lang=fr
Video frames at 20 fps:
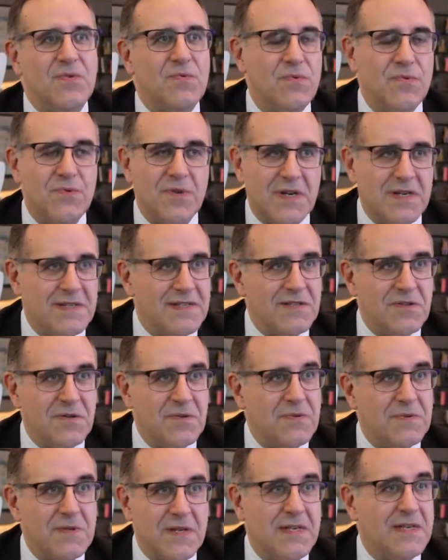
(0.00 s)
ou de
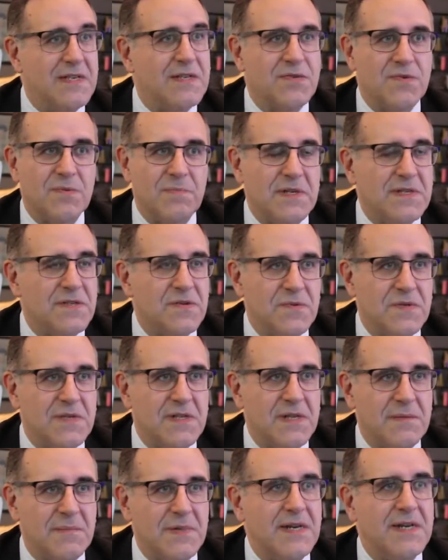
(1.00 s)
réalisateurs de télé qui sont passés au
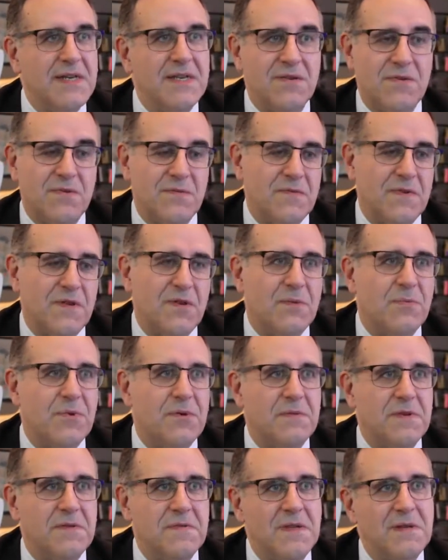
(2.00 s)
cinéma et qui ont fait leur
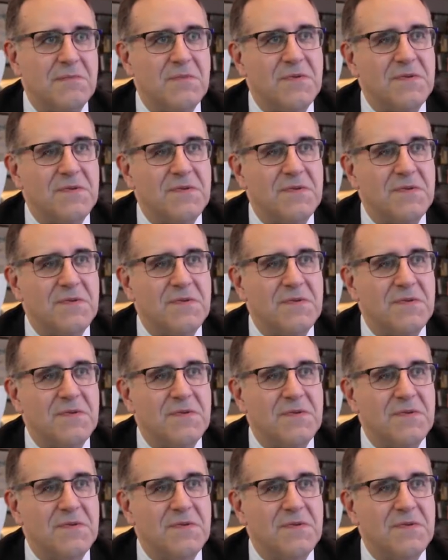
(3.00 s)
premier film.